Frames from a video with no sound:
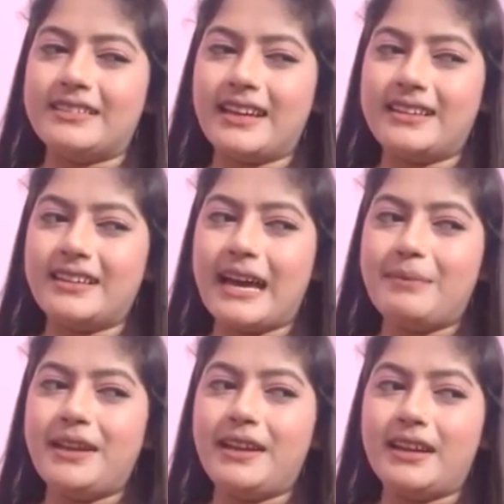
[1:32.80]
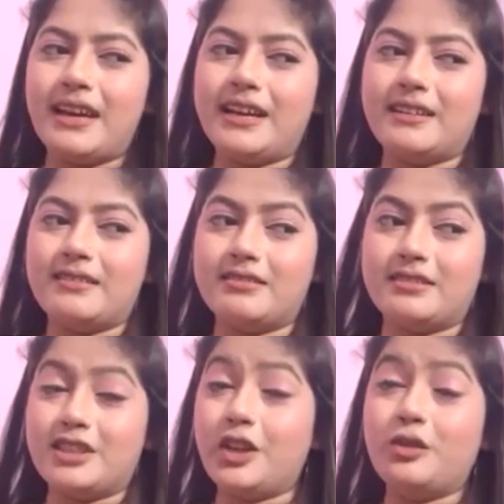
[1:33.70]
দেন আমি
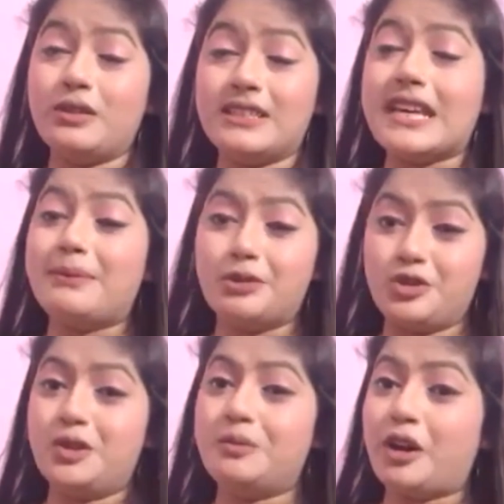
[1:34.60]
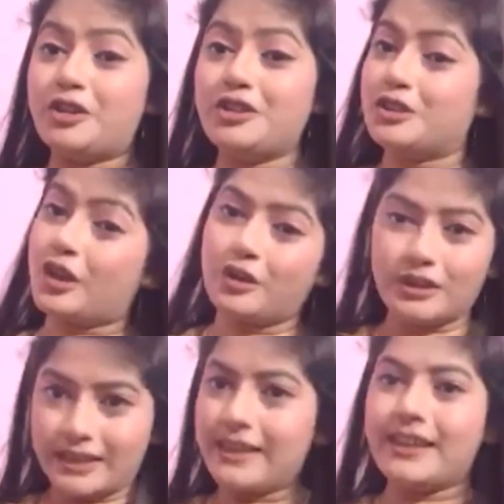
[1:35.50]
যখন চার বছর বয়স
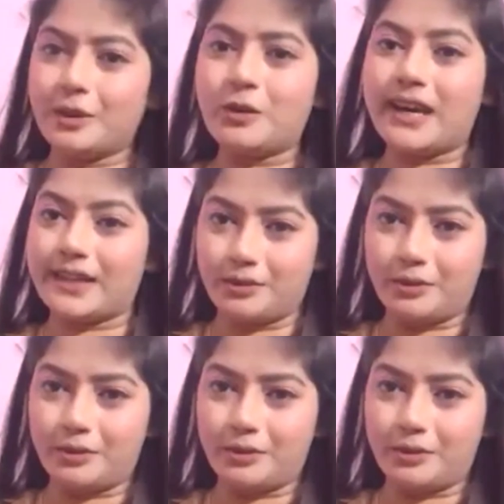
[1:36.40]
তখন থেকেই কিন্তু গান